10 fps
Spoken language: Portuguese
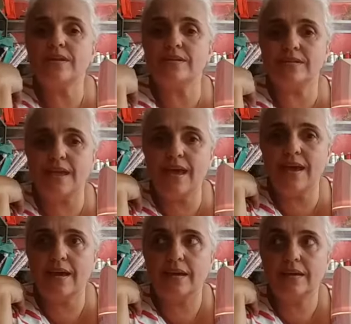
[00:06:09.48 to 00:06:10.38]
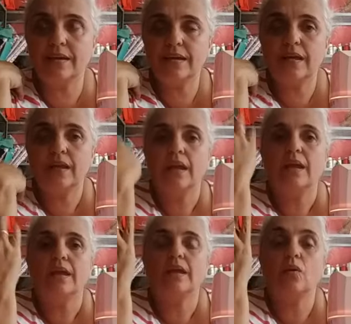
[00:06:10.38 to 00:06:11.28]
quiser
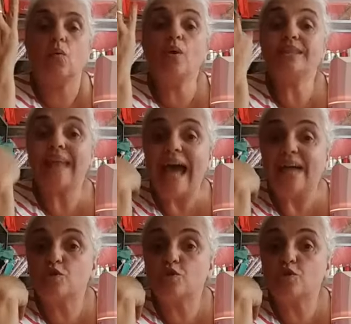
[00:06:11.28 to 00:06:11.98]
cuidar